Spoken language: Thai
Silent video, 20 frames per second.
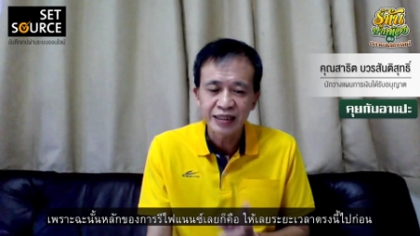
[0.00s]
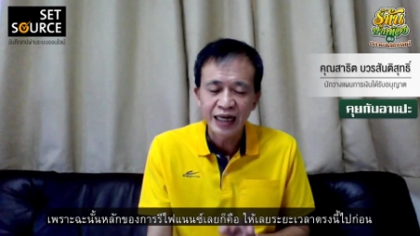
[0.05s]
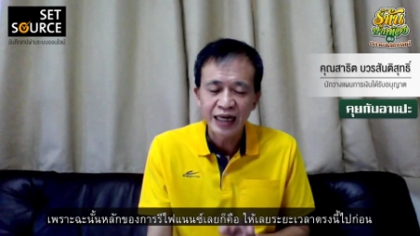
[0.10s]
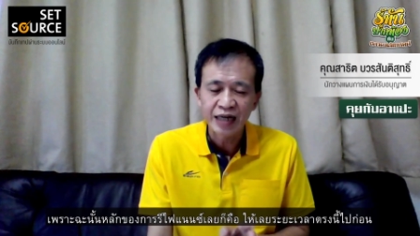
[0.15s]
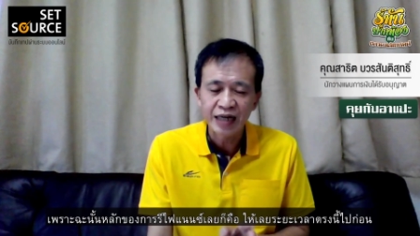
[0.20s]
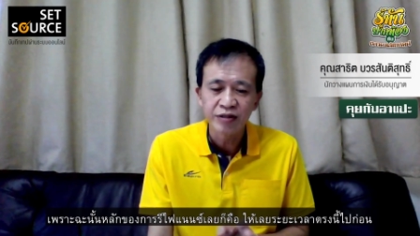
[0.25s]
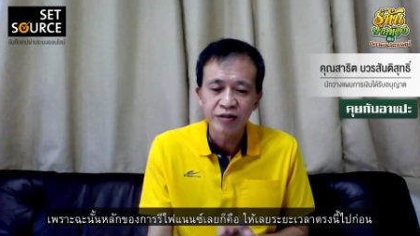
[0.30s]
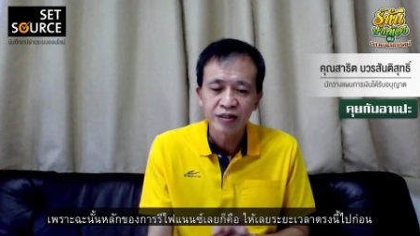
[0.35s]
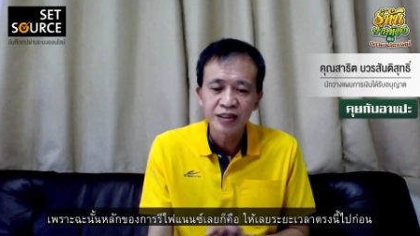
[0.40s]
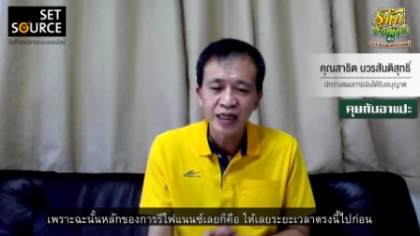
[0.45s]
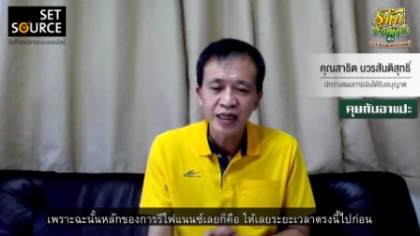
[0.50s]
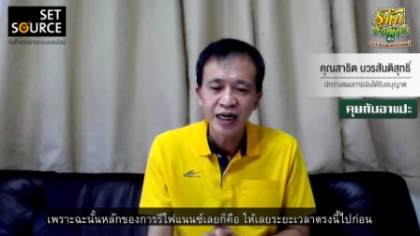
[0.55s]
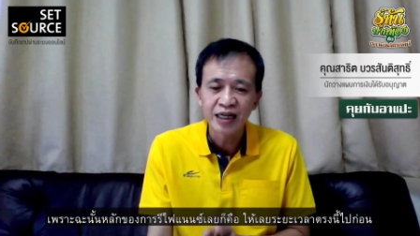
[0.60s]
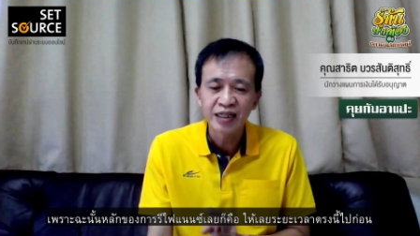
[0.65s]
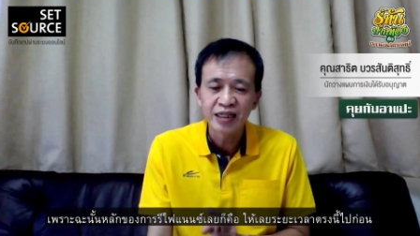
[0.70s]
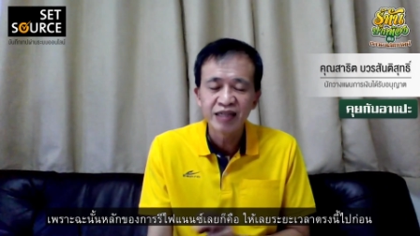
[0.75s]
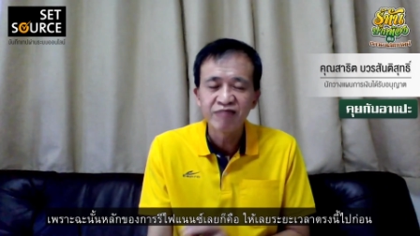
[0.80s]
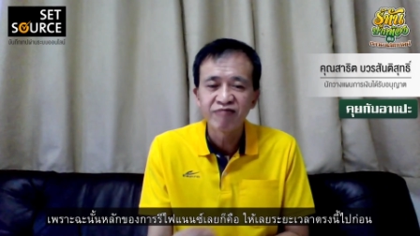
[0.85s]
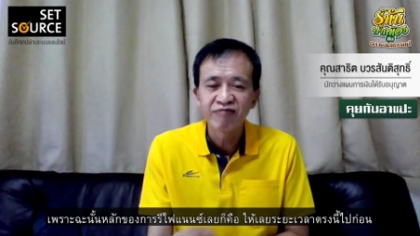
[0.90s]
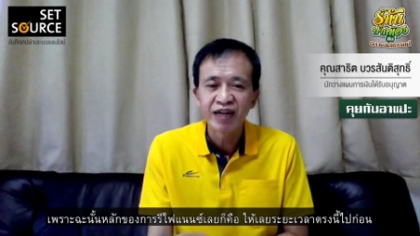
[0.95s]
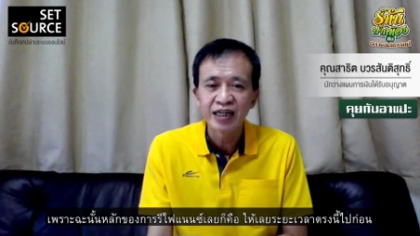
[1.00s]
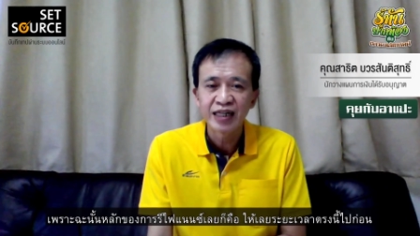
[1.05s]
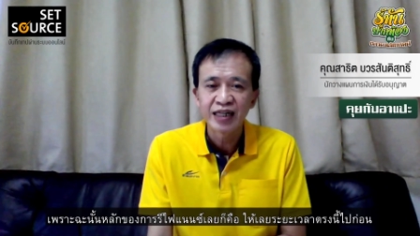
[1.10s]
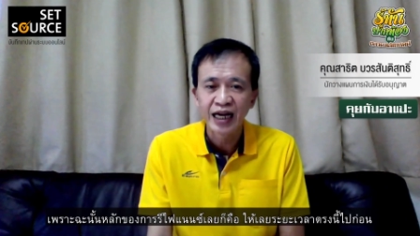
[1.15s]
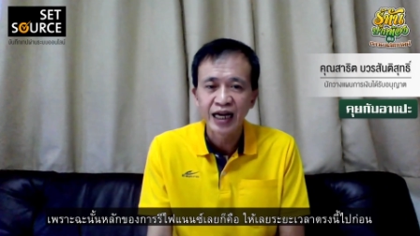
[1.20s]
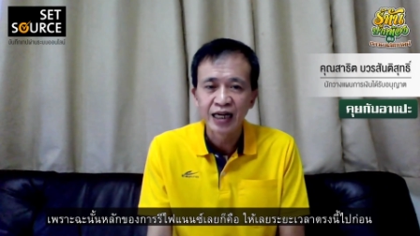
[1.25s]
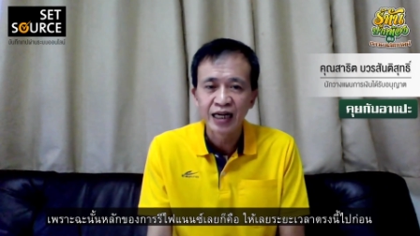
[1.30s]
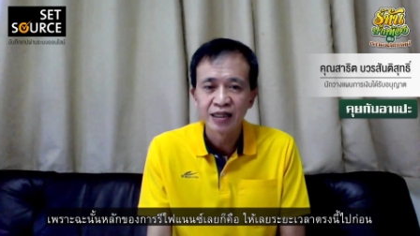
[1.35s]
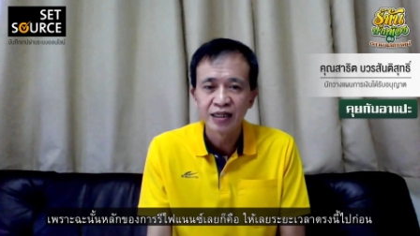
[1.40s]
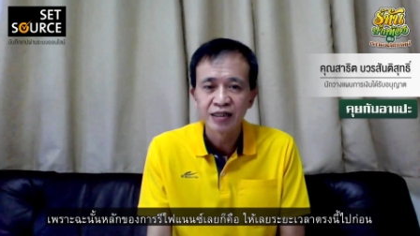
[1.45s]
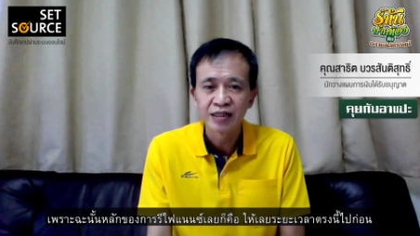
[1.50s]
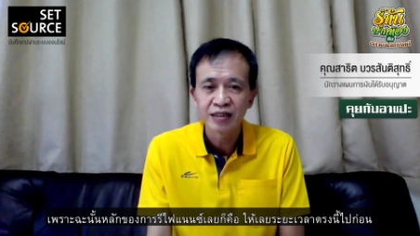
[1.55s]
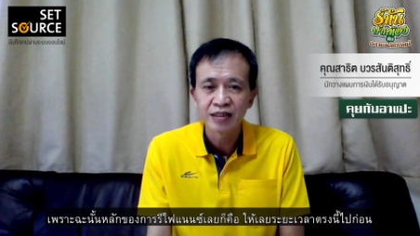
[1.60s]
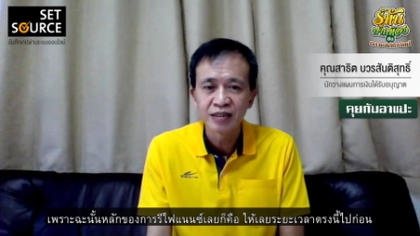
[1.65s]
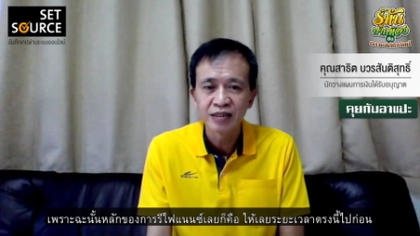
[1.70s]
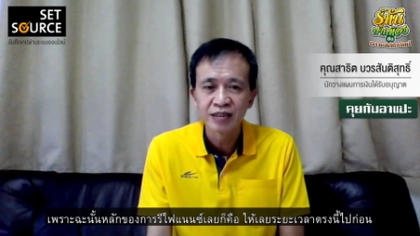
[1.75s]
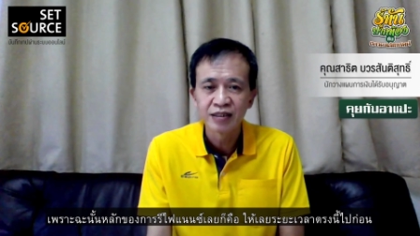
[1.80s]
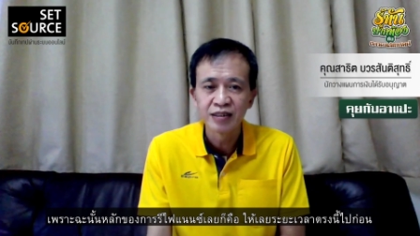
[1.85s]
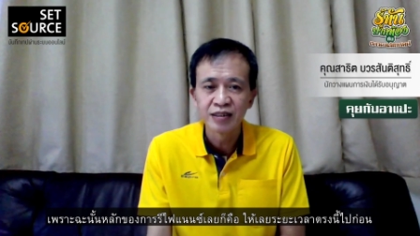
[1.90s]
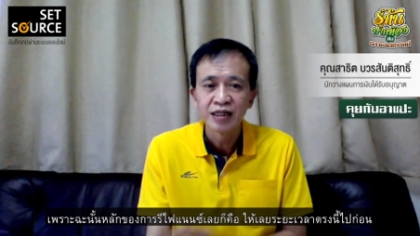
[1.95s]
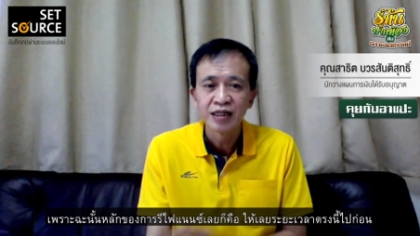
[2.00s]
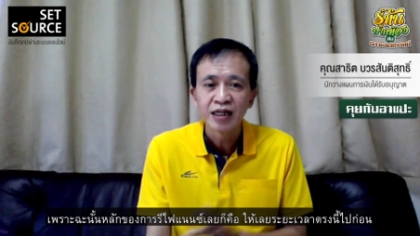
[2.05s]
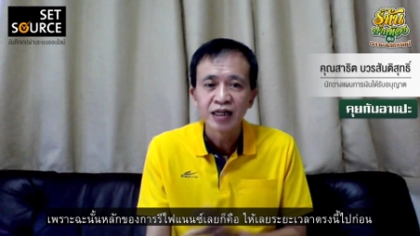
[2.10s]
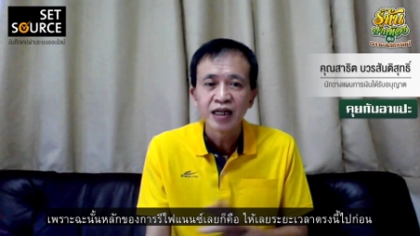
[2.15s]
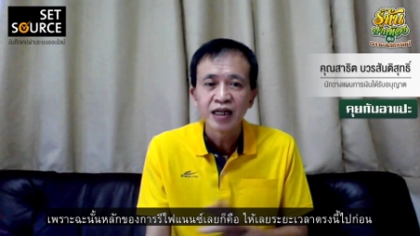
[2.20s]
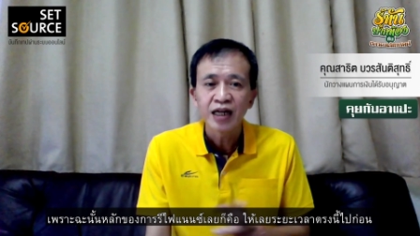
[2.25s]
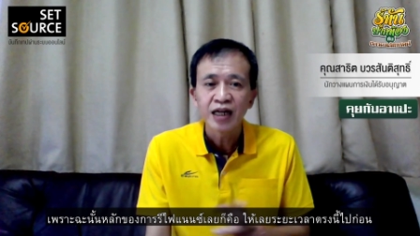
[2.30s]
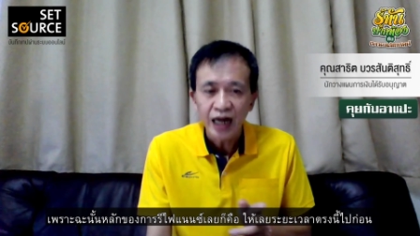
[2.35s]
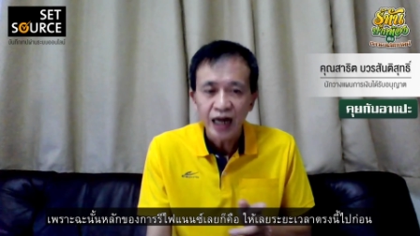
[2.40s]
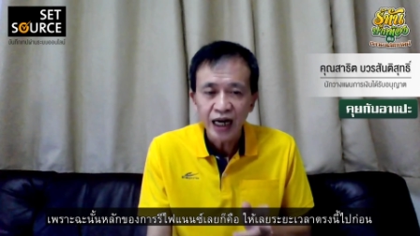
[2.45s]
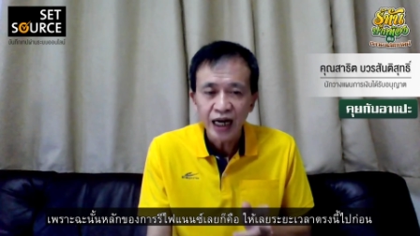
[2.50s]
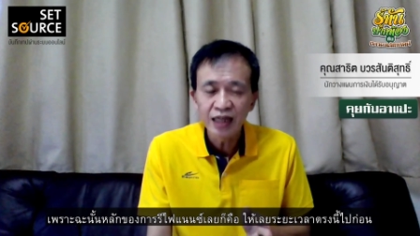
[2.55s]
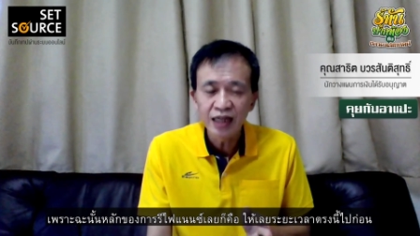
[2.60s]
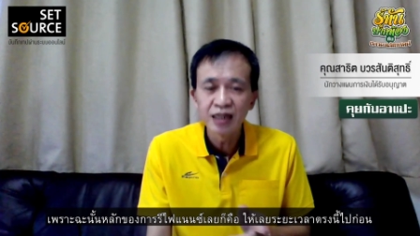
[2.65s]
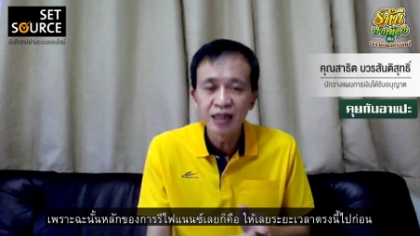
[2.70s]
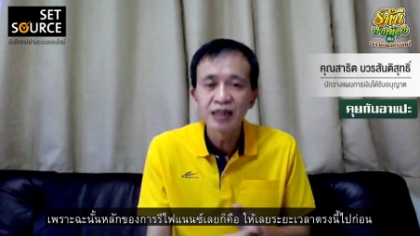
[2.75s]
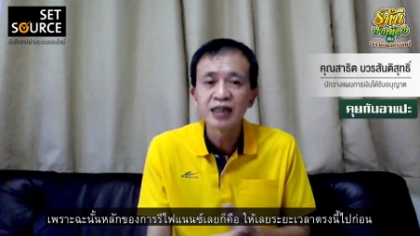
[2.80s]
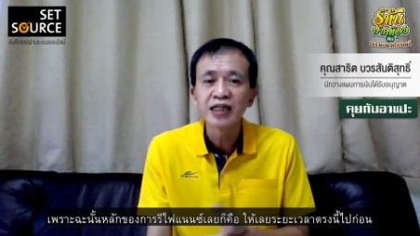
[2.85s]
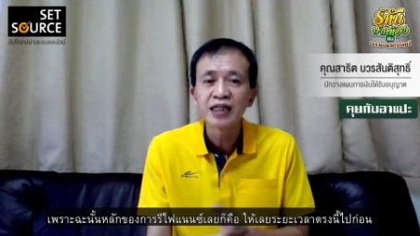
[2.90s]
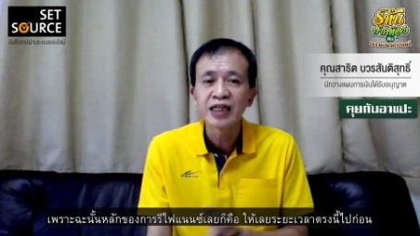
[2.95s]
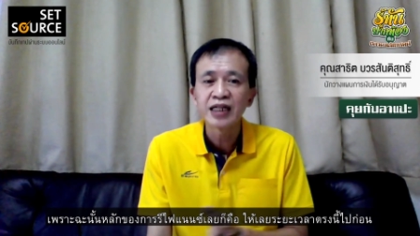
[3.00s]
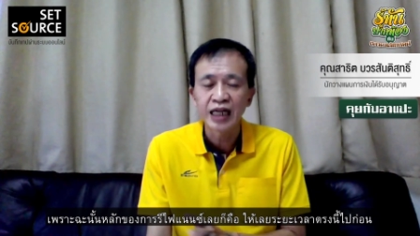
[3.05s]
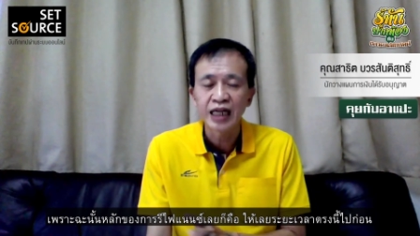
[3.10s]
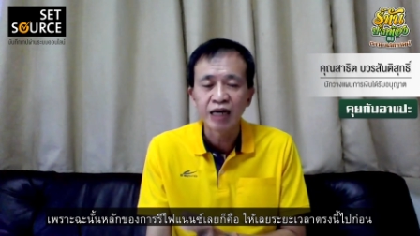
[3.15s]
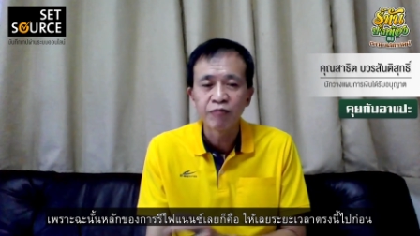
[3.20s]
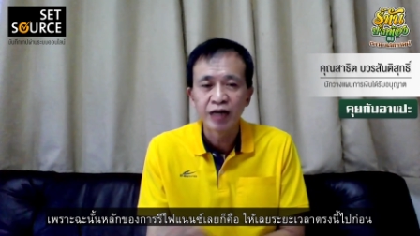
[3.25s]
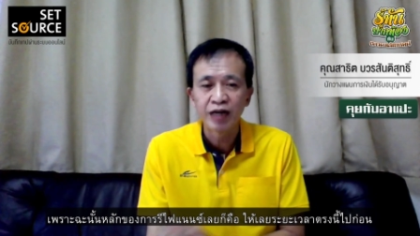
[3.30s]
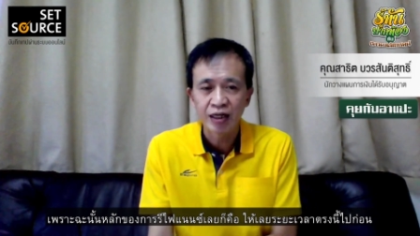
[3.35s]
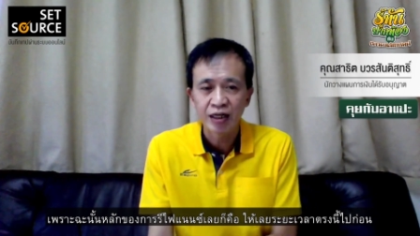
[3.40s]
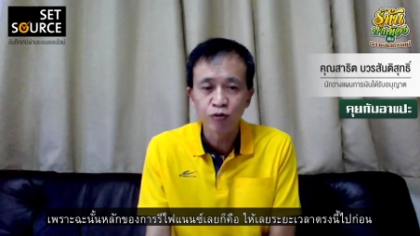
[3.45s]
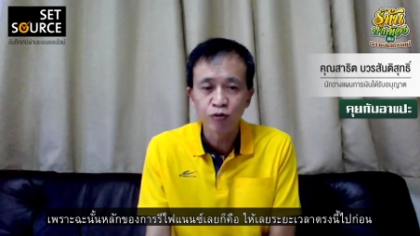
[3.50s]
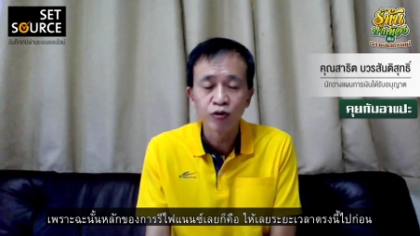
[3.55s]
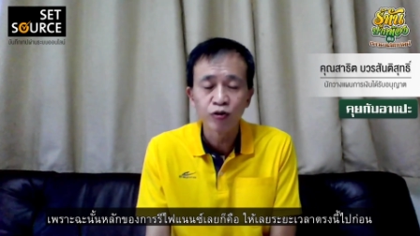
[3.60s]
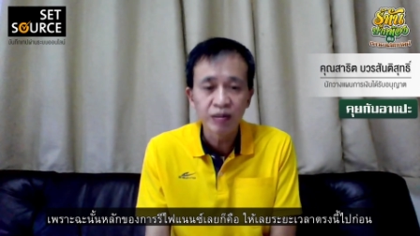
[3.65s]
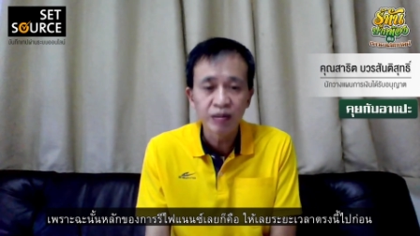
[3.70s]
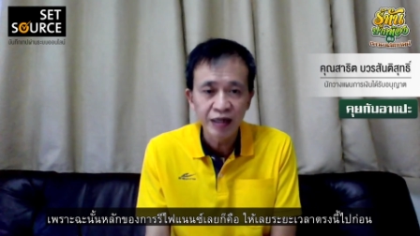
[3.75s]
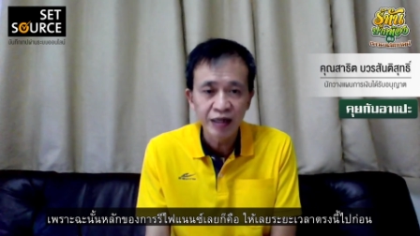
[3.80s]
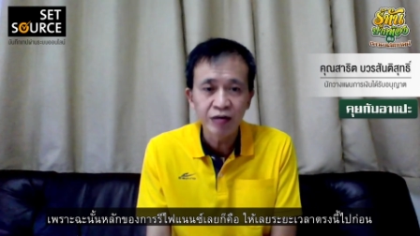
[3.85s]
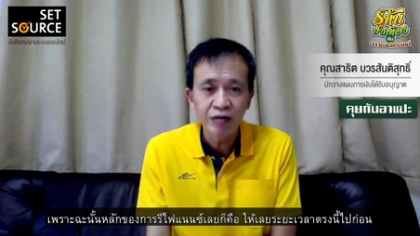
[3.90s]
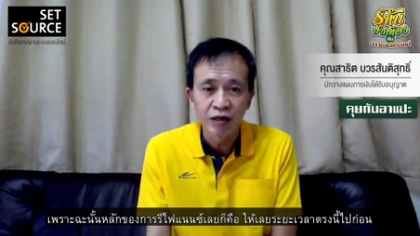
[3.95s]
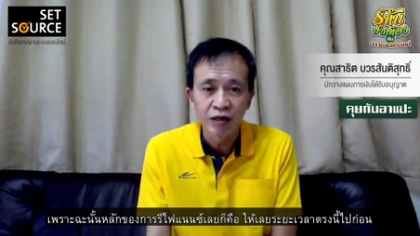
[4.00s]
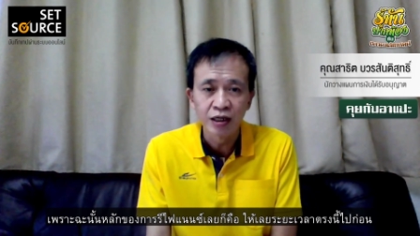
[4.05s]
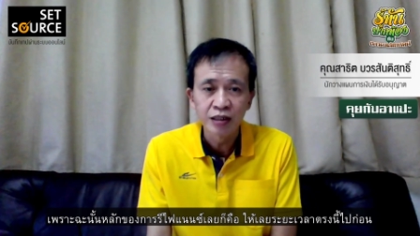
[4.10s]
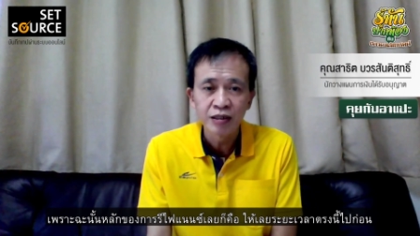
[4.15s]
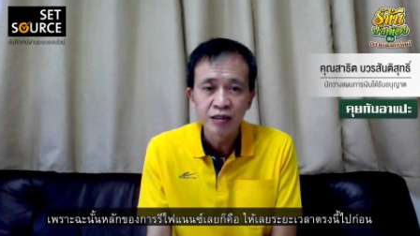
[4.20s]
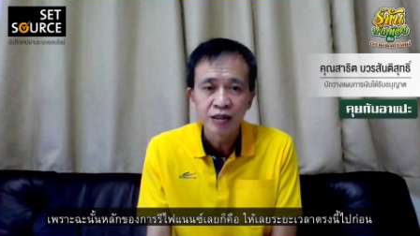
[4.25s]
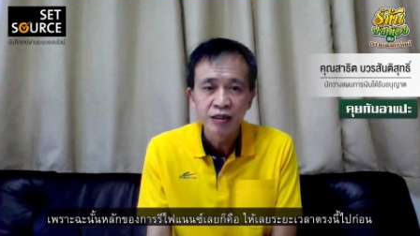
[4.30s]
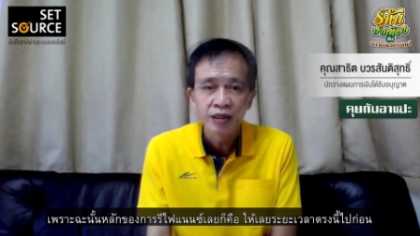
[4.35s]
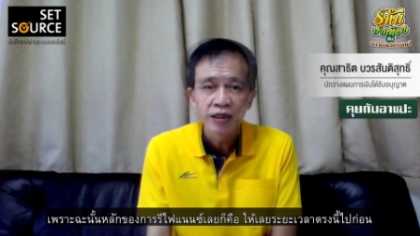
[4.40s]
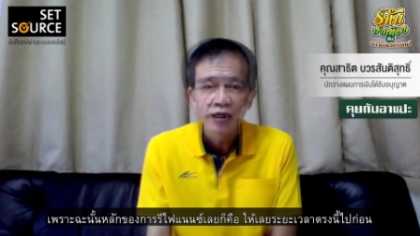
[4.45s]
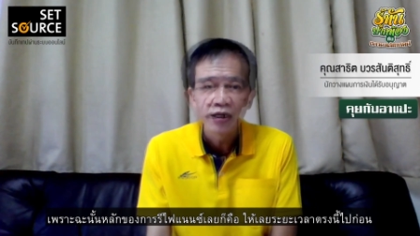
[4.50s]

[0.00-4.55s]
หลักของการรีไฟแนนซ์เลยก็คือ ให้เลยระยะเวลาตรงนี้ไปก่อน